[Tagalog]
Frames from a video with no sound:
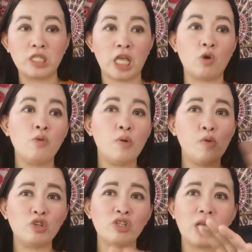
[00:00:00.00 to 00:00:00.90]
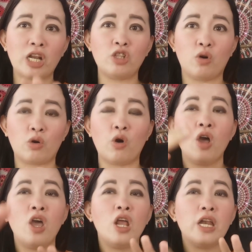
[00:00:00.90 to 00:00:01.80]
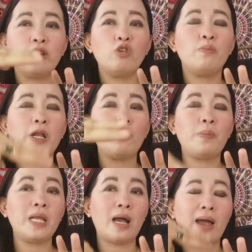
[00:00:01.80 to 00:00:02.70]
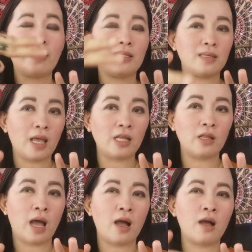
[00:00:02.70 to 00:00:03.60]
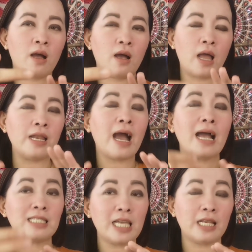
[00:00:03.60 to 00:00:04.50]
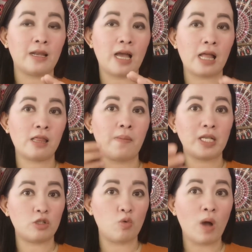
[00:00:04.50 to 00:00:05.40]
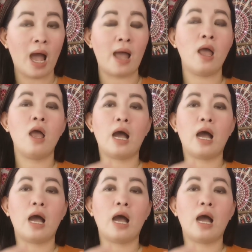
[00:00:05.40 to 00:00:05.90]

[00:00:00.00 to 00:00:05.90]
Kasi kung ibubuhos siya sa aridoro, nandun pa rin pinaka-stain ng, ng asin at na may suka.